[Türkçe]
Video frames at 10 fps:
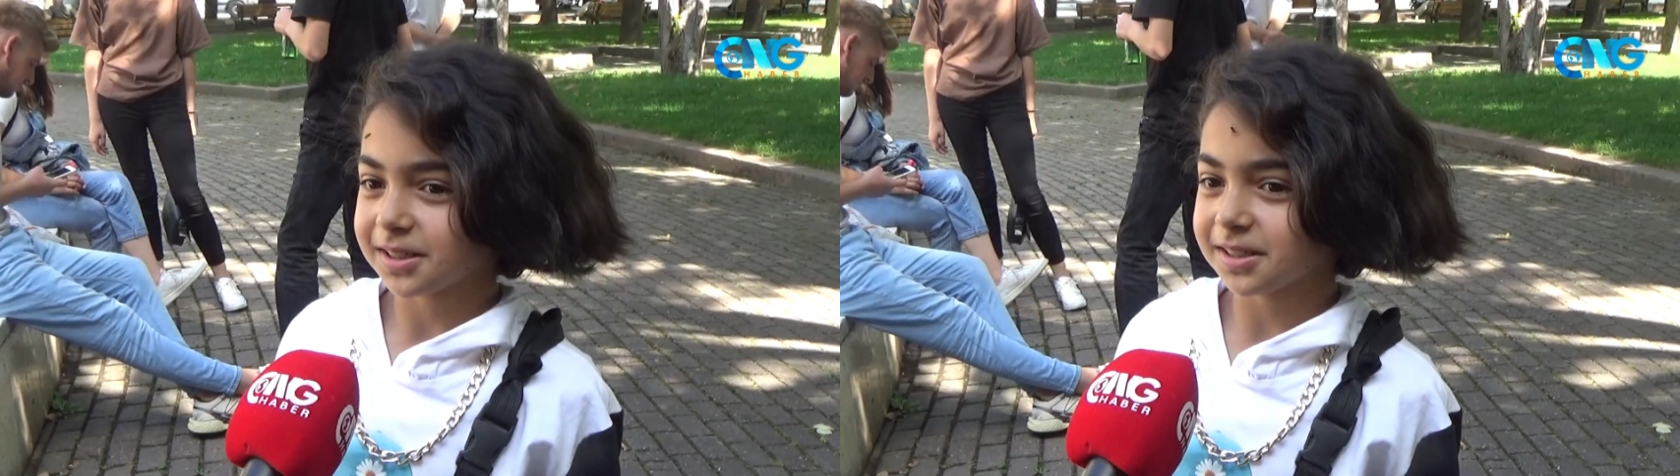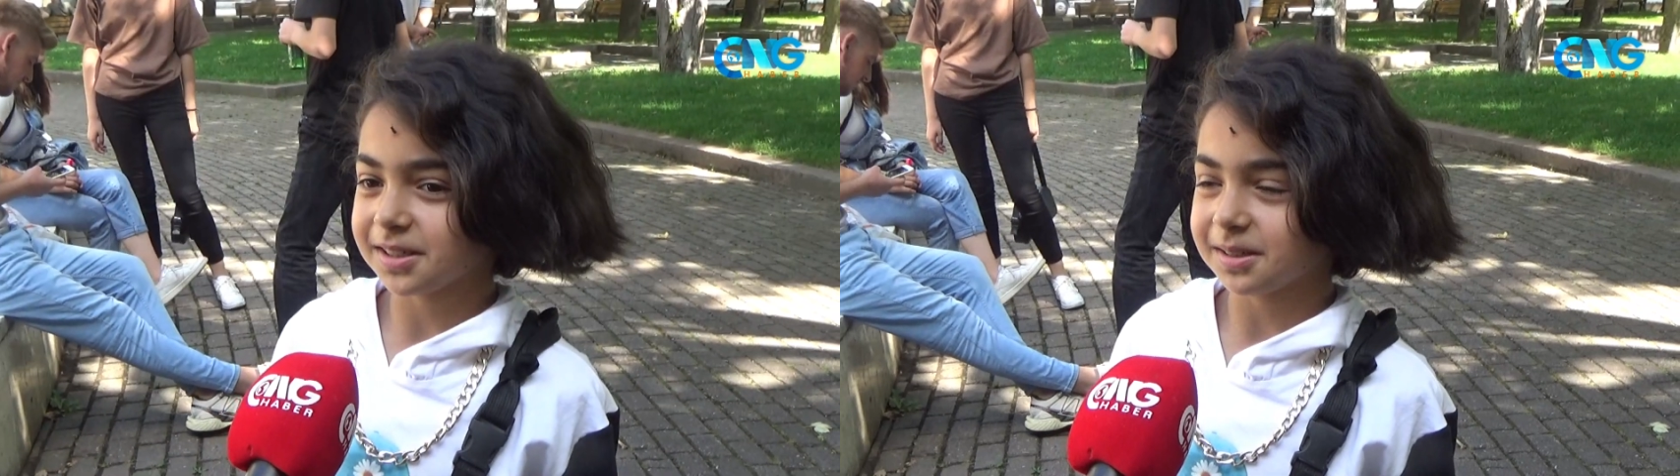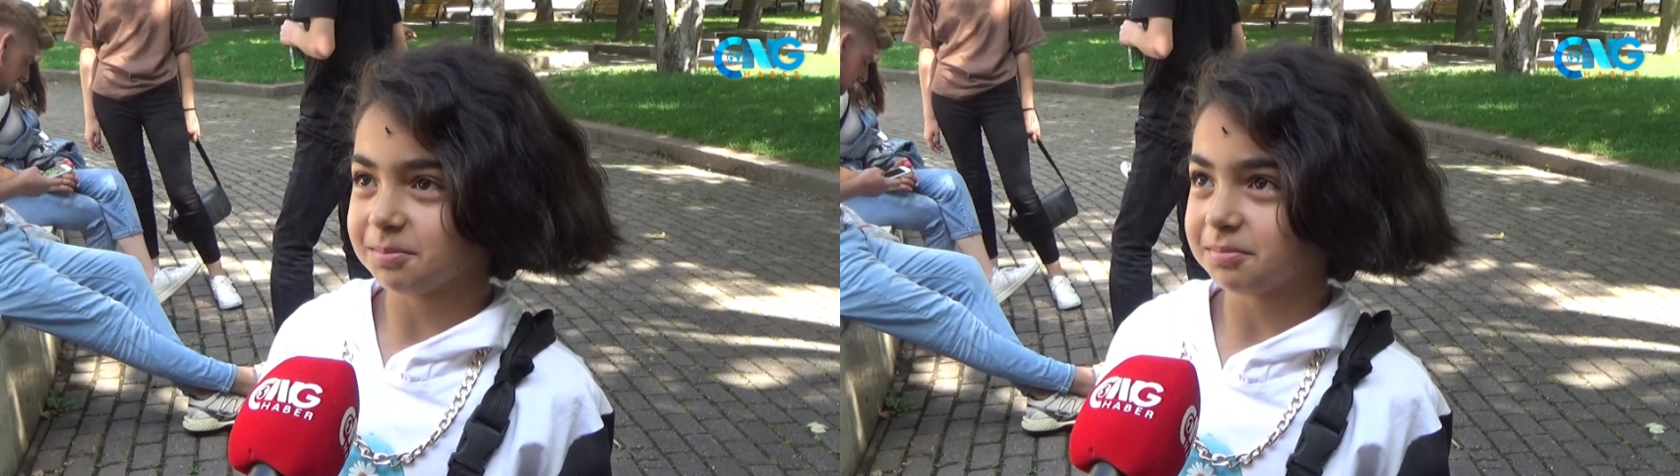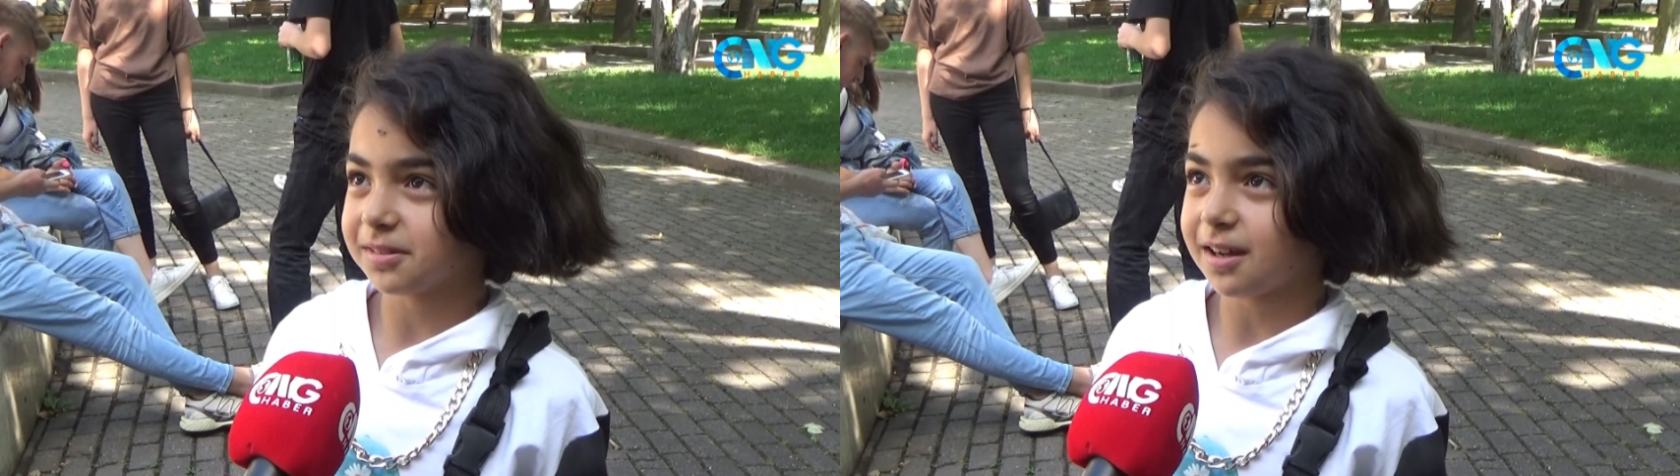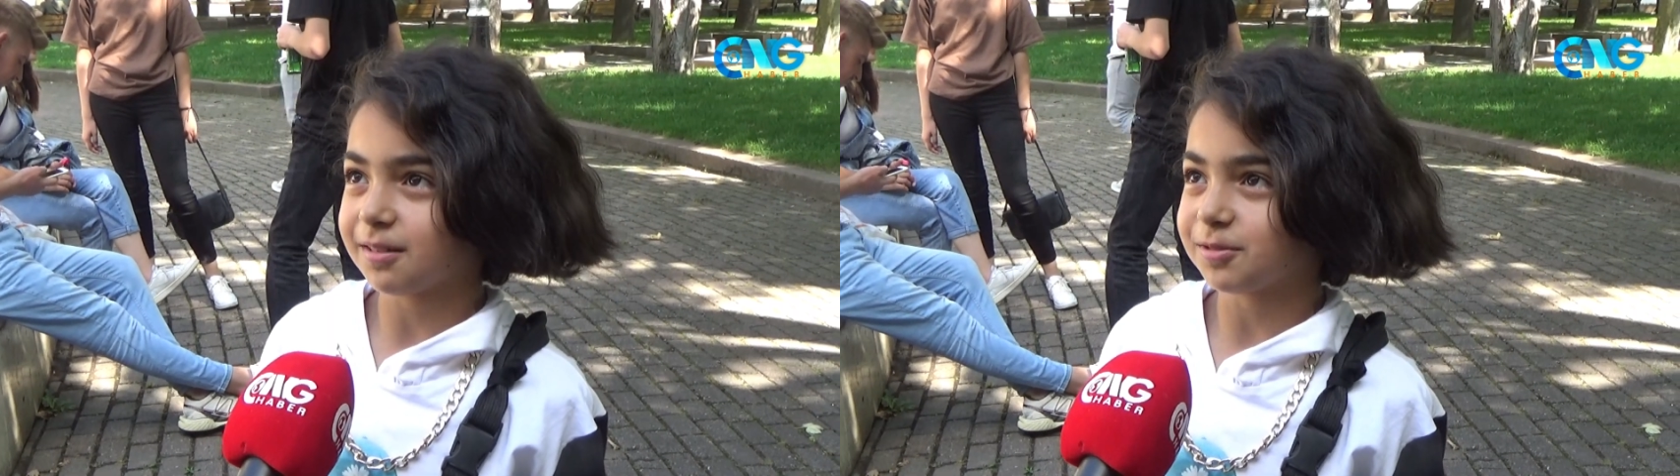Kızım,
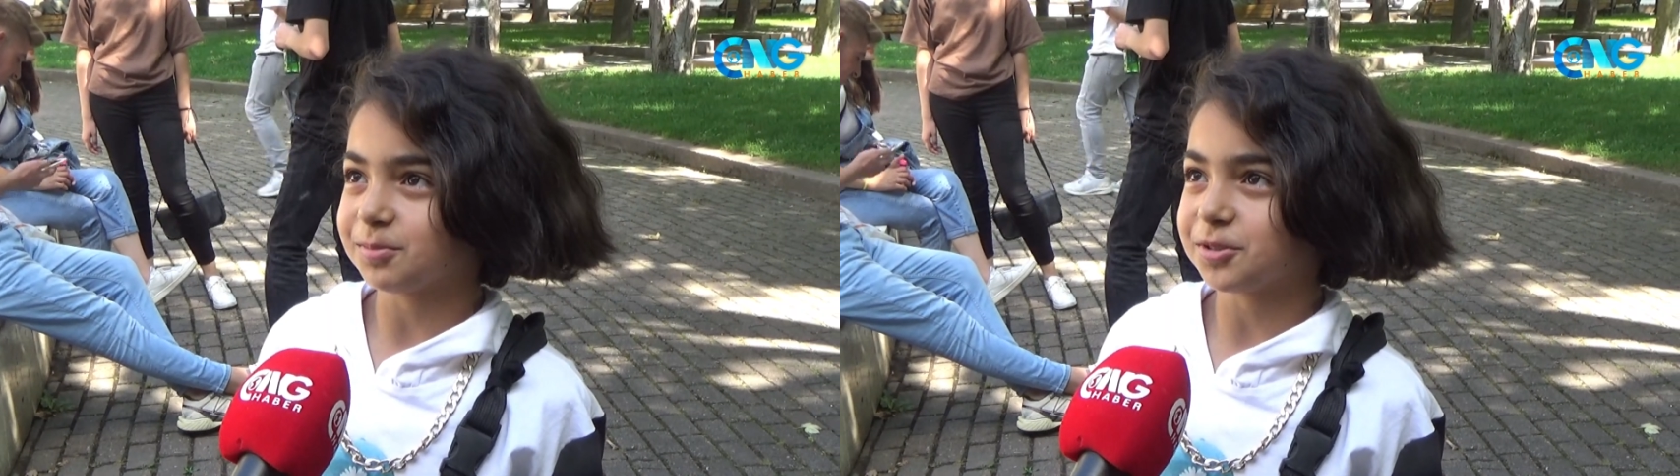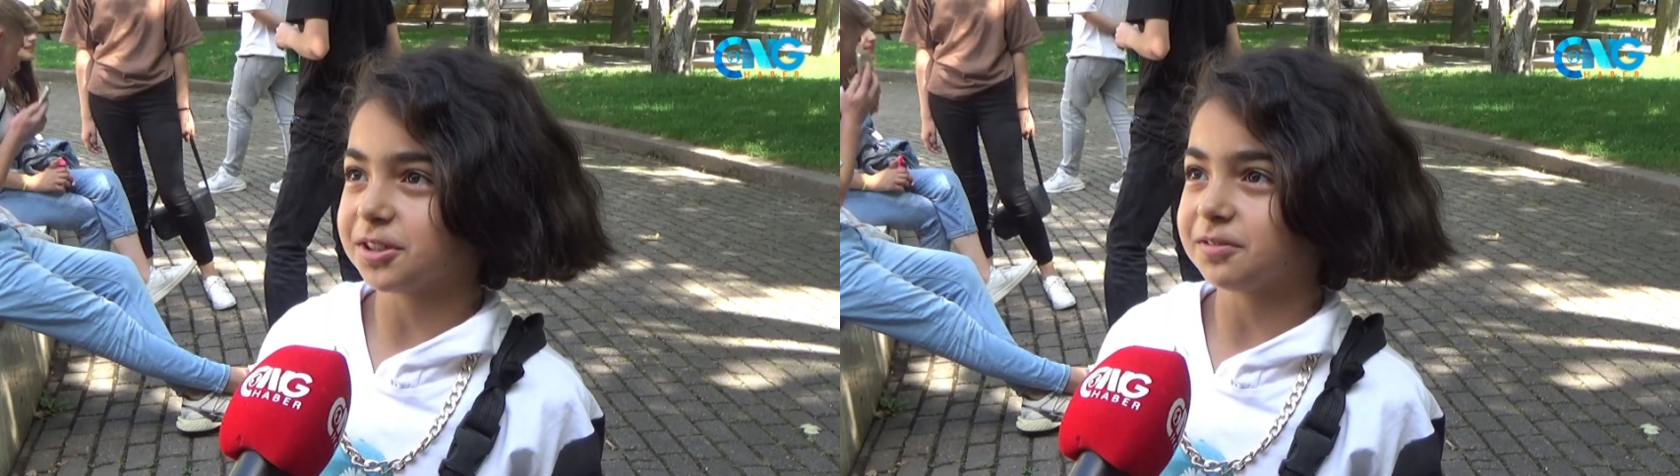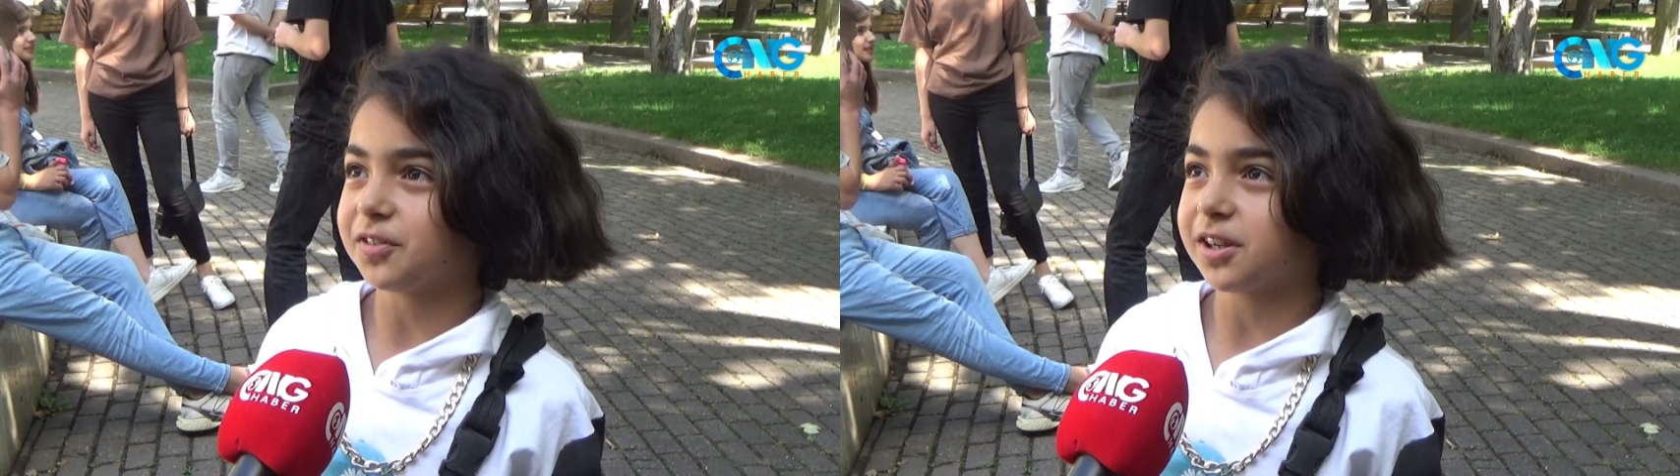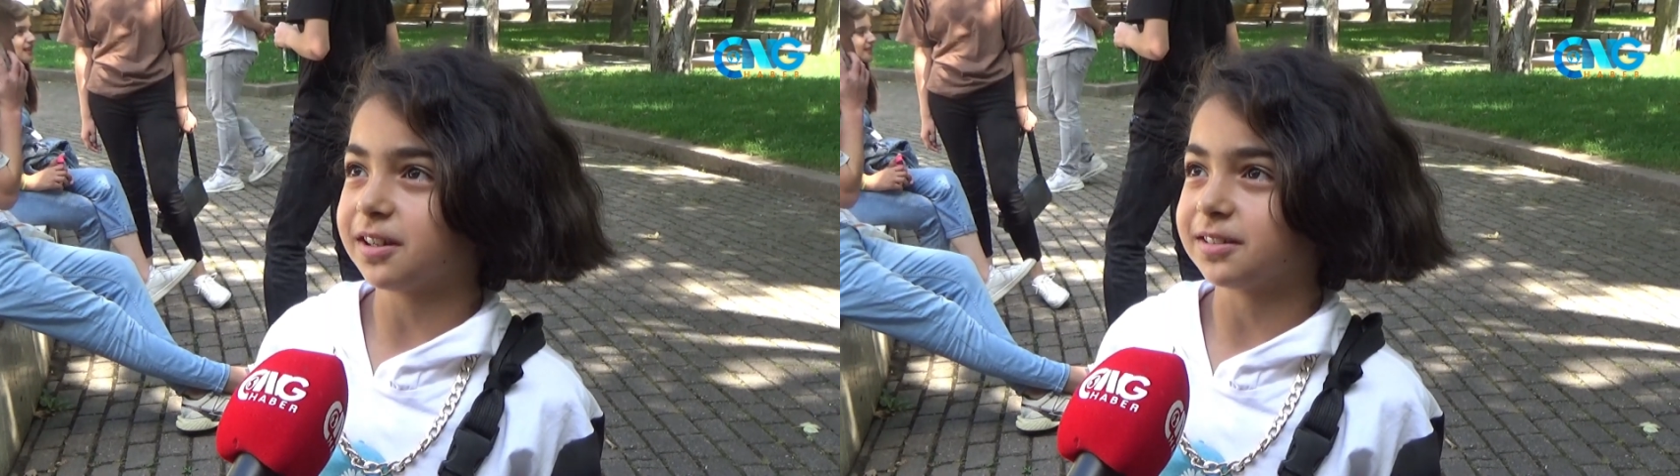yavrum, canım falan